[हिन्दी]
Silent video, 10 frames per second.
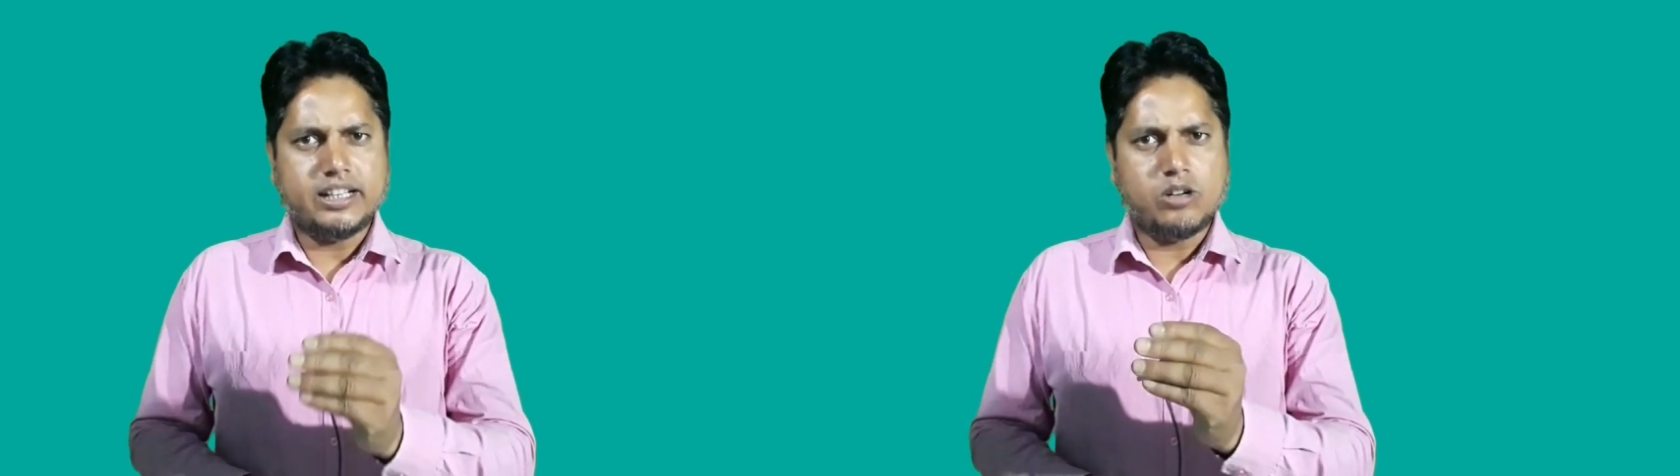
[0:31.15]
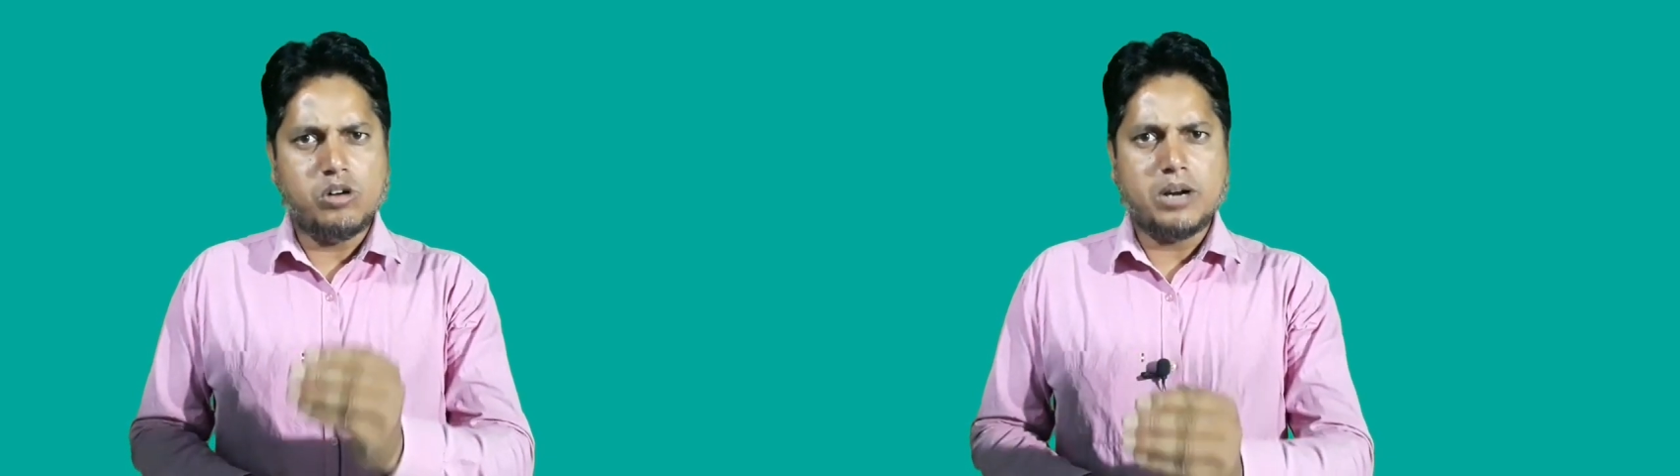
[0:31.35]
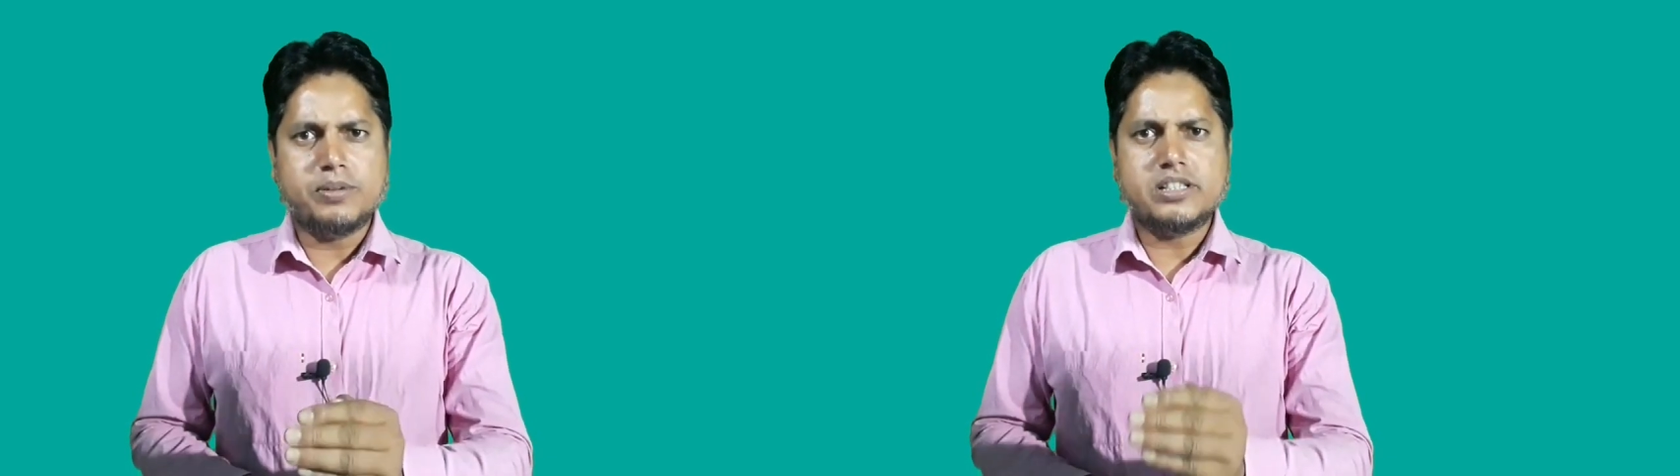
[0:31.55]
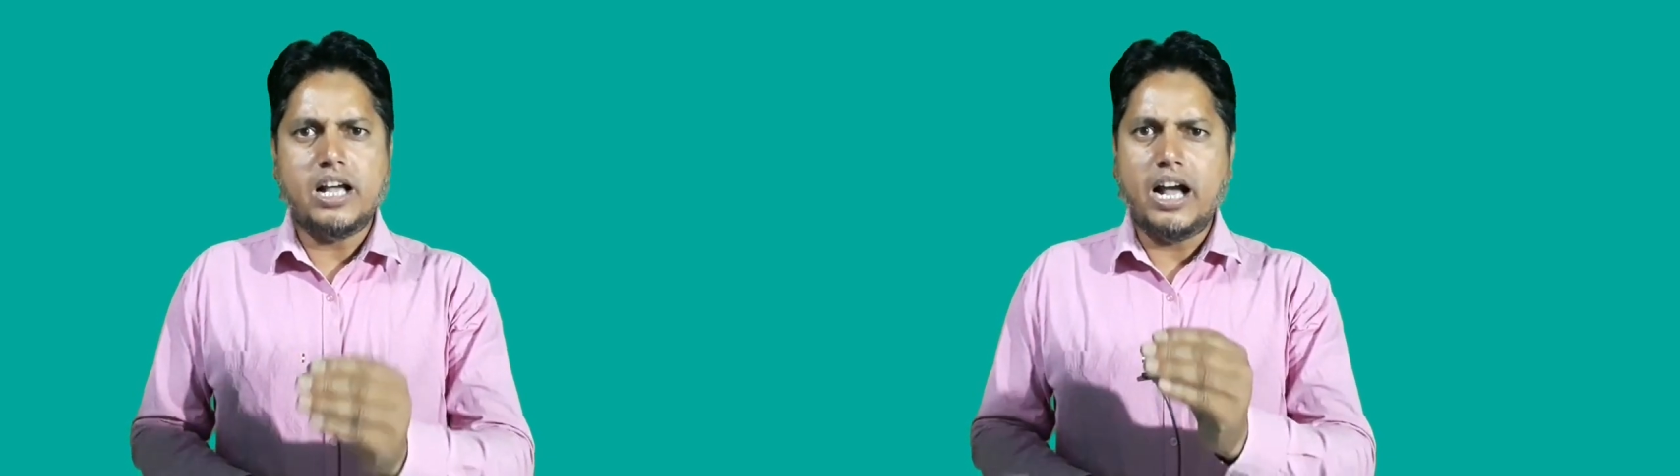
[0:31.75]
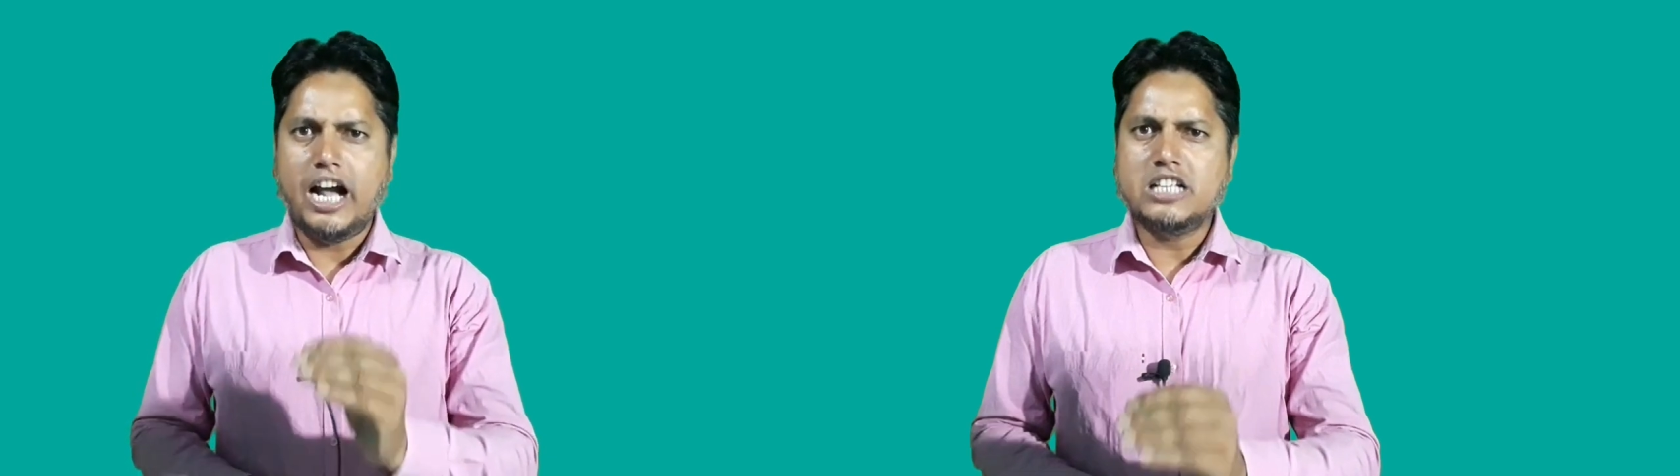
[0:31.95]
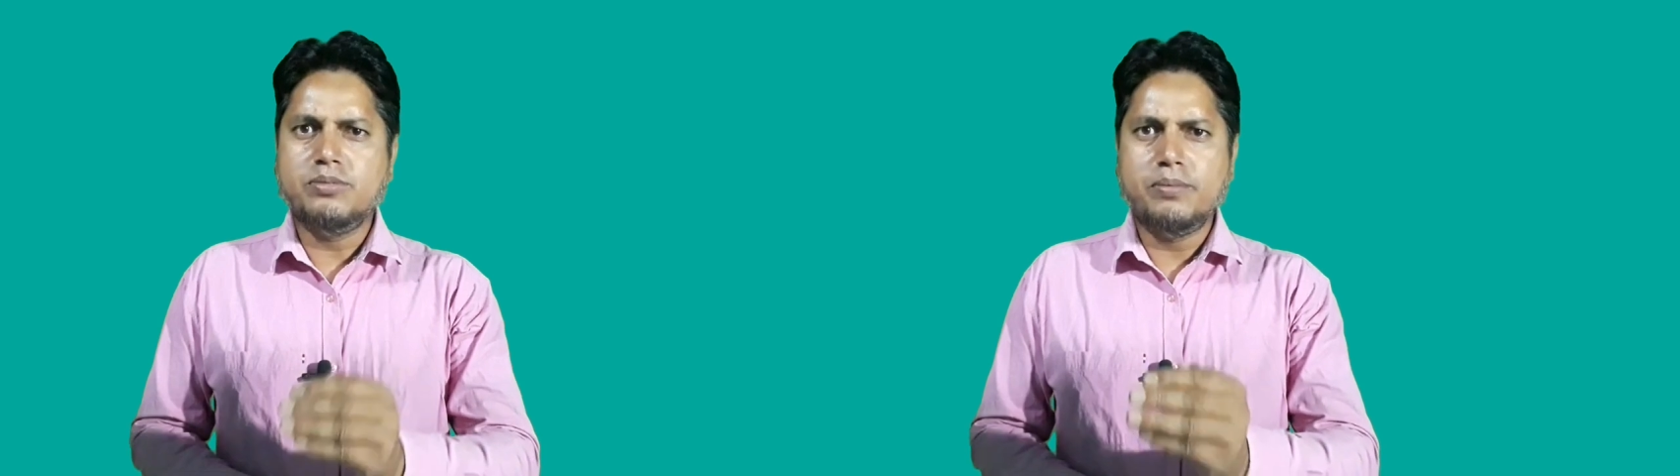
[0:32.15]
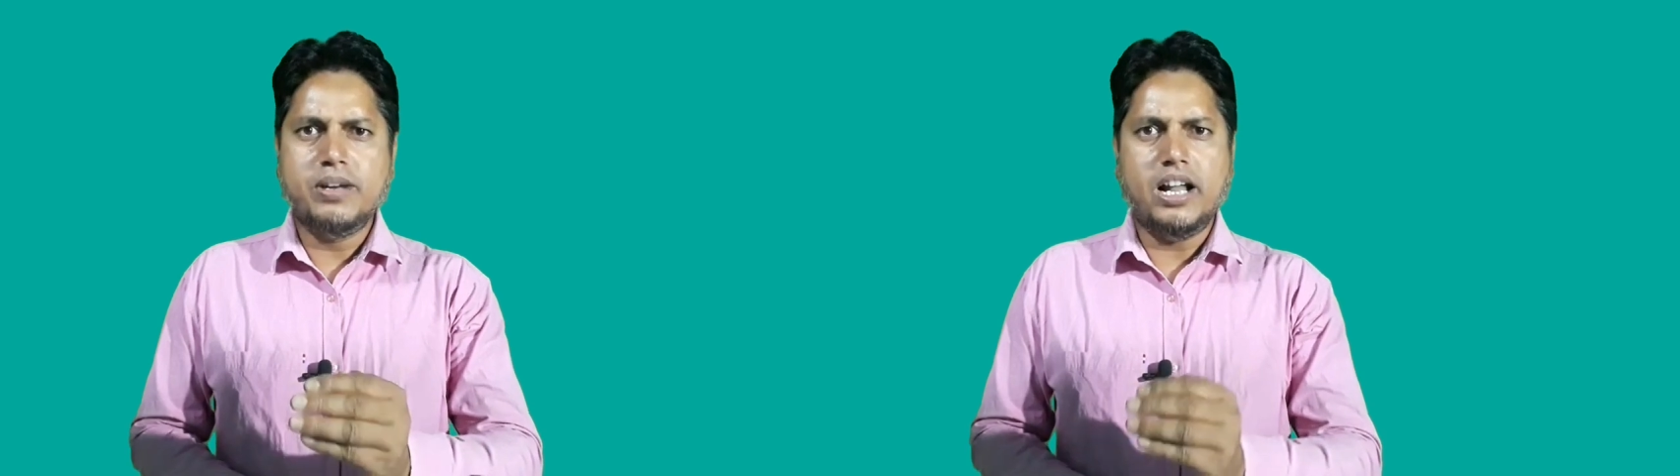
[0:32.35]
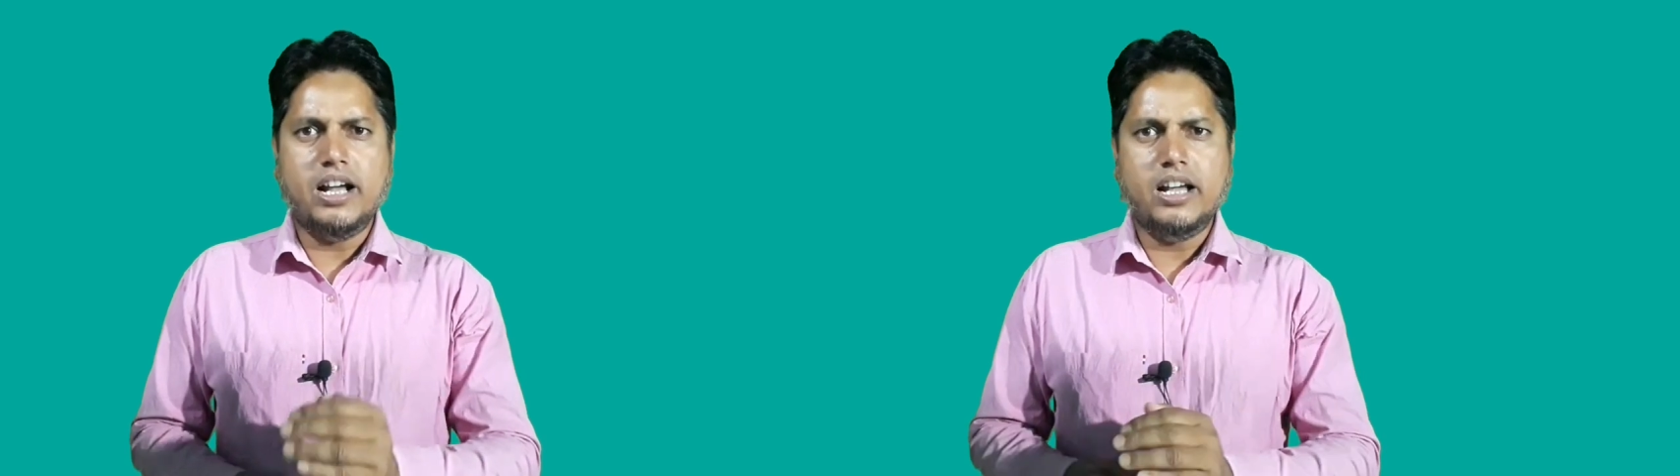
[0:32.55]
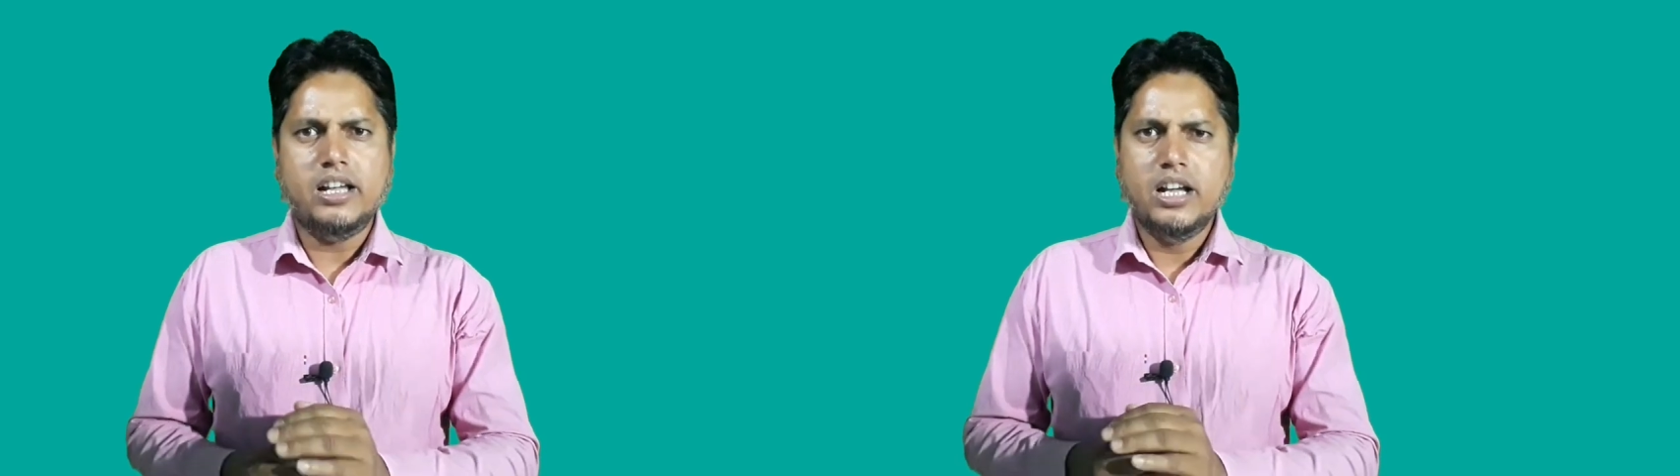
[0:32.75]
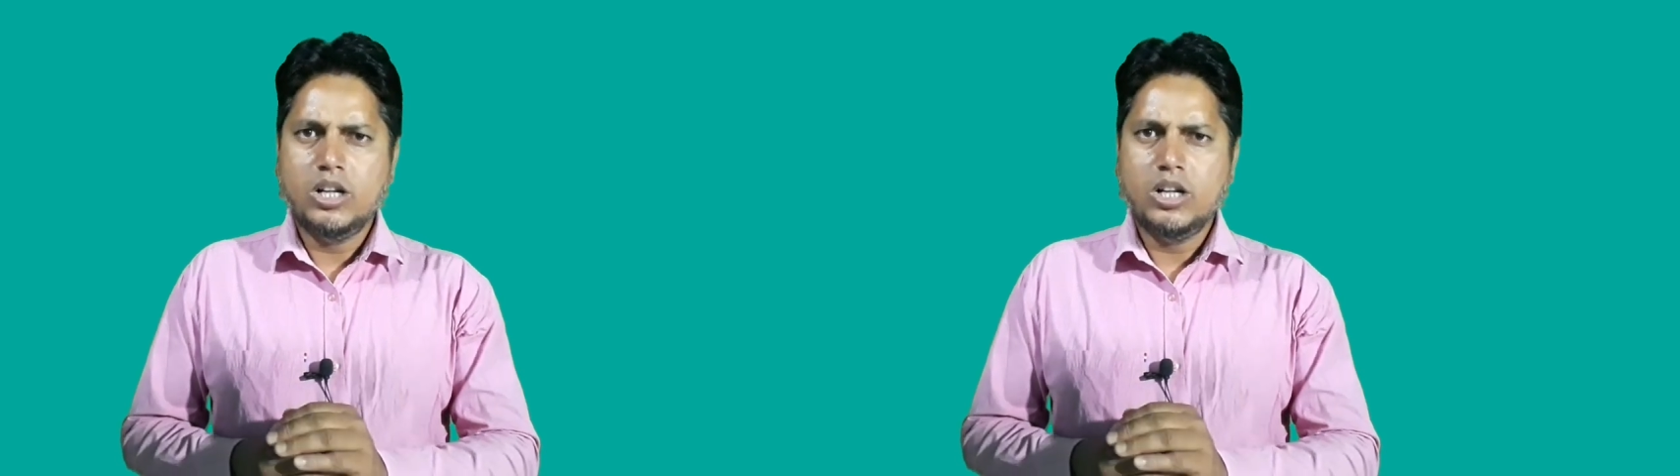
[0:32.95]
का वर्क वीसा आज भी मिला है